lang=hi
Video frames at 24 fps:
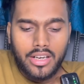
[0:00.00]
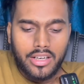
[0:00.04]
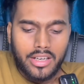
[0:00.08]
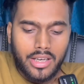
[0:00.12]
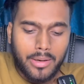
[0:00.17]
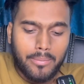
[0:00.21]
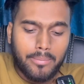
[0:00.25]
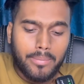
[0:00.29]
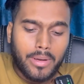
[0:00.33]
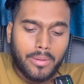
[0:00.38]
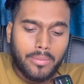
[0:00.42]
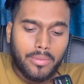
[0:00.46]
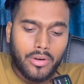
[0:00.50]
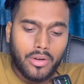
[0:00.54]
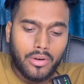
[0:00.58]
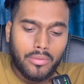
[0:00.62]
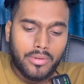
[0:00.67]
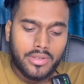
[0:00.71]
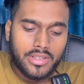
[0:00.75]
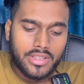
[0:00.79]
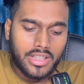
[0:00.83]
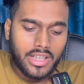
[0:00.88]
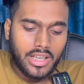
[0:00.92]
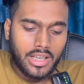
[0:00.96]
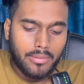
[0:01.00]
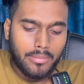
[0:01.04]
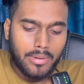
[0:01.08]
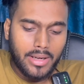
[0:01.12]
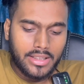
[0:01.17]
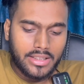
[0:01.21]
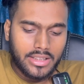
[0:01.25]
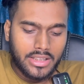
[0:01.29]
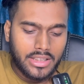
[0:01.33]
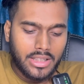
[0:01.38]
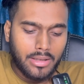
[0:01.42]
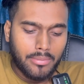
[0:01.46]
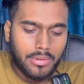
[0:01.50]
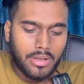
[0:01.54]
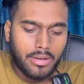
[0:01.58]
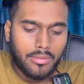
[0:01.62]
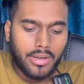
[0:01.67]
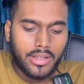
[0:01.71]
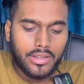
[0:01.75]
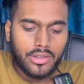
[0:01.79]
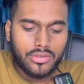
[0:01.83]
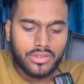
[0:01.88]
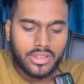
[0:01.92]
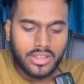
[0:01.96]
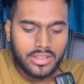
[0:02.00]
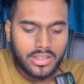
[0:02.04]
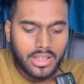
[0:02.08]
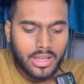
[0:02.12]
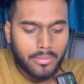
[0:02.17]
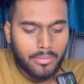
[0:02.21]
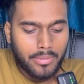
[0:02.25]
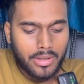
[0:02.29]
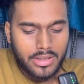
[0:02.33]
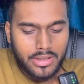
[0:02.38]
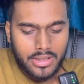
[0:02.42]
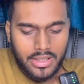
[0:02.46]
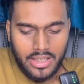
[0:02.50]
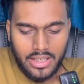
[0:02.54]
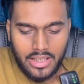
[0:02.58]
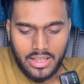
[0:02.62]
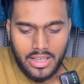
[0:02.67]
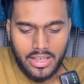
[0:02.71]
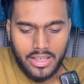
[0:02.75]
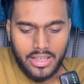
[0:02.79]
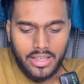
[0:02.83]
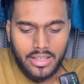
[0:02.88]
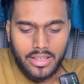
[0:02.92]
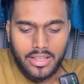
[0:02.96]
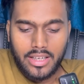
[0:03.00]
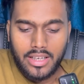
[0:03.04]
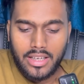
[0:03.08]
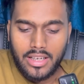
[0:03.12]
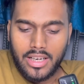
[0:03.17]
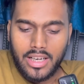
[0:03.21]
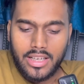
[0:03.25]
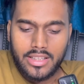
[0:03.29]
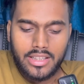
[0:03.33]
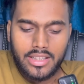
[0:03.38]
टीम परफॉर्मेंस की अगर बात की जाए मेरे भाई तो सत्रह मैच खेला गया खेला है